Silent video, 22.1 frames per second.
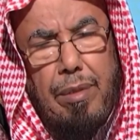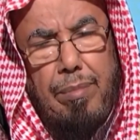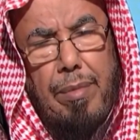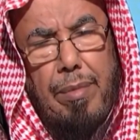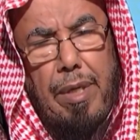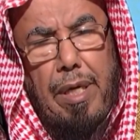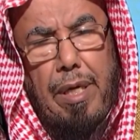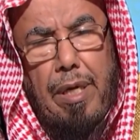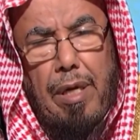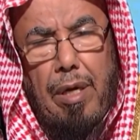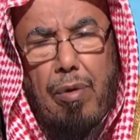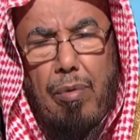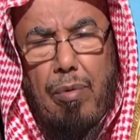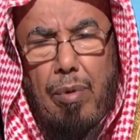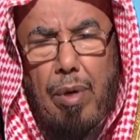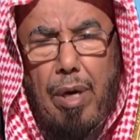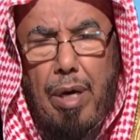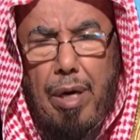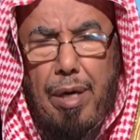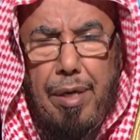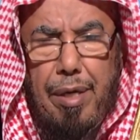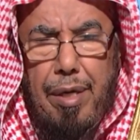يا
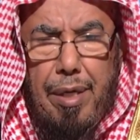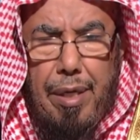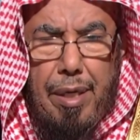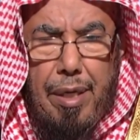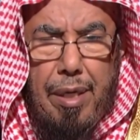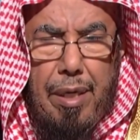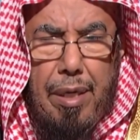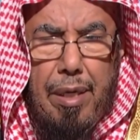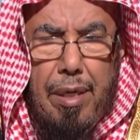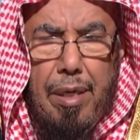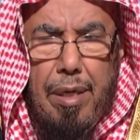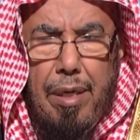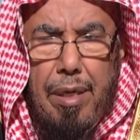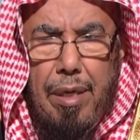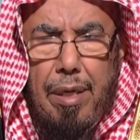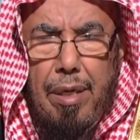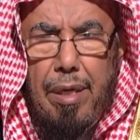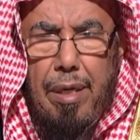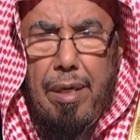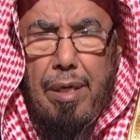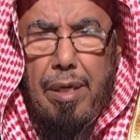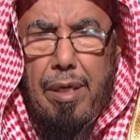إخواني
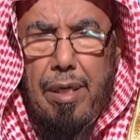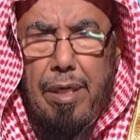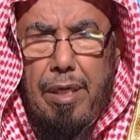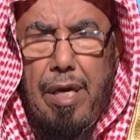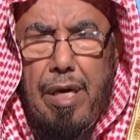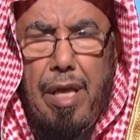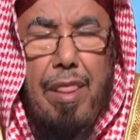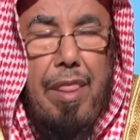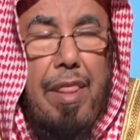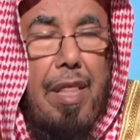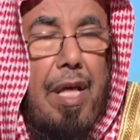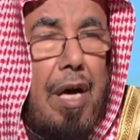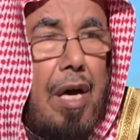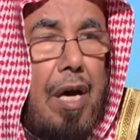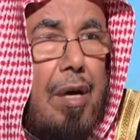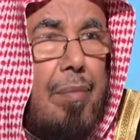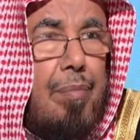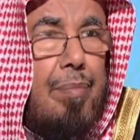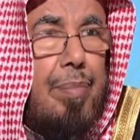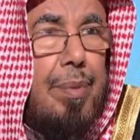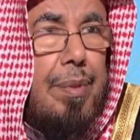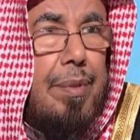
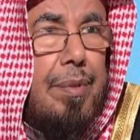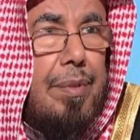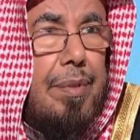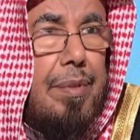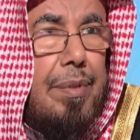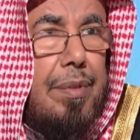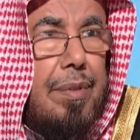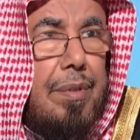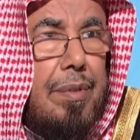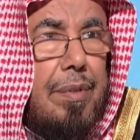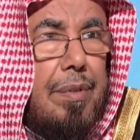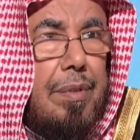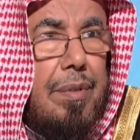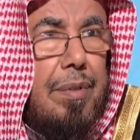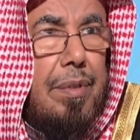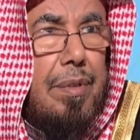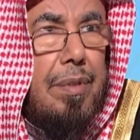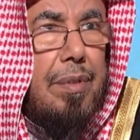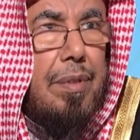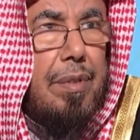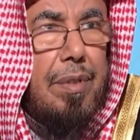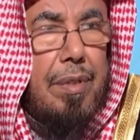كذاب لا حول
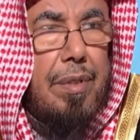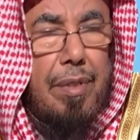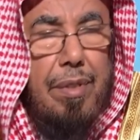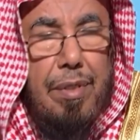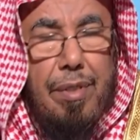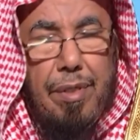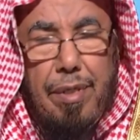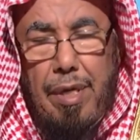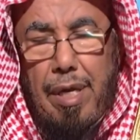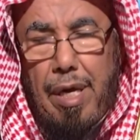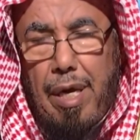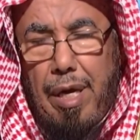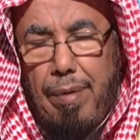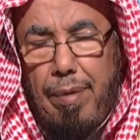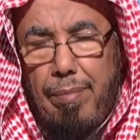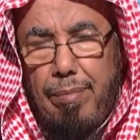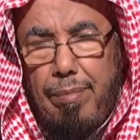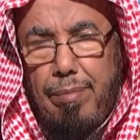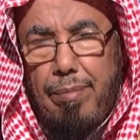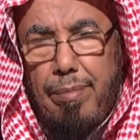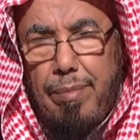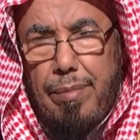نعم
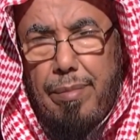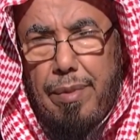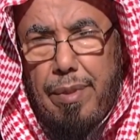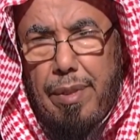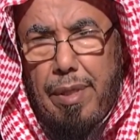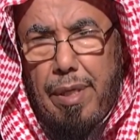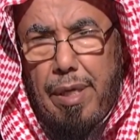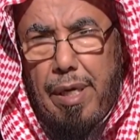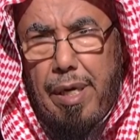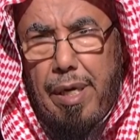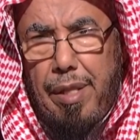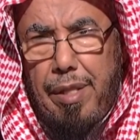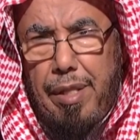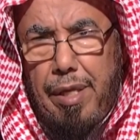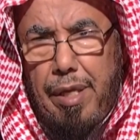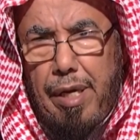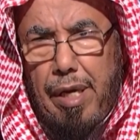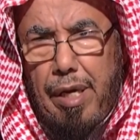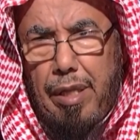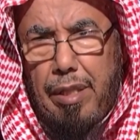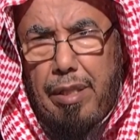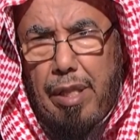
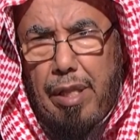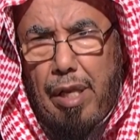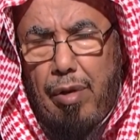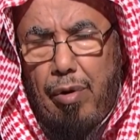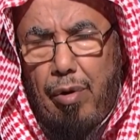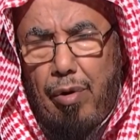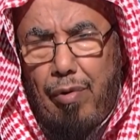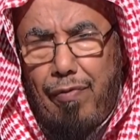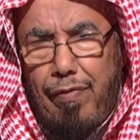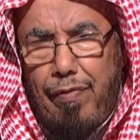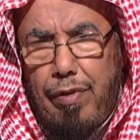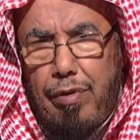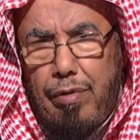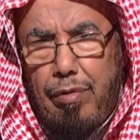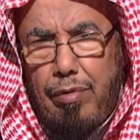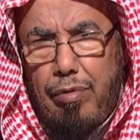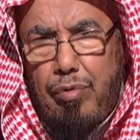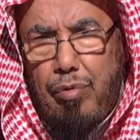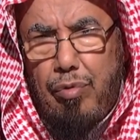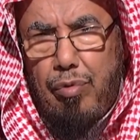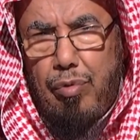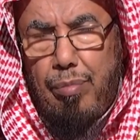الذين يطلعون في
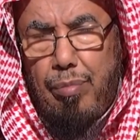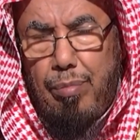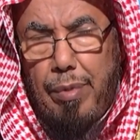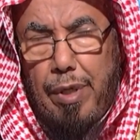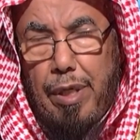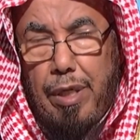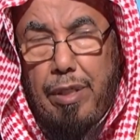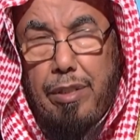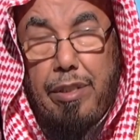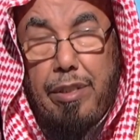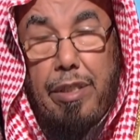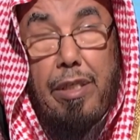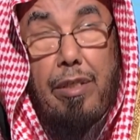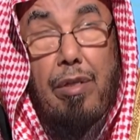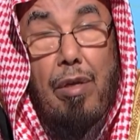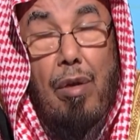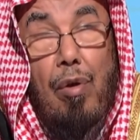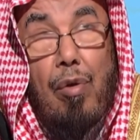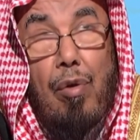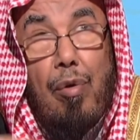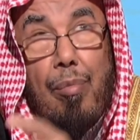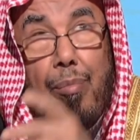النجوم
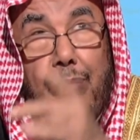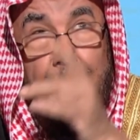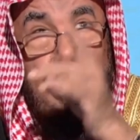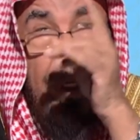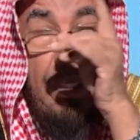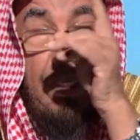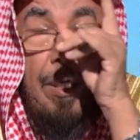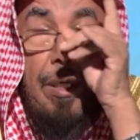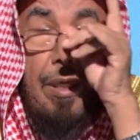ويستدلون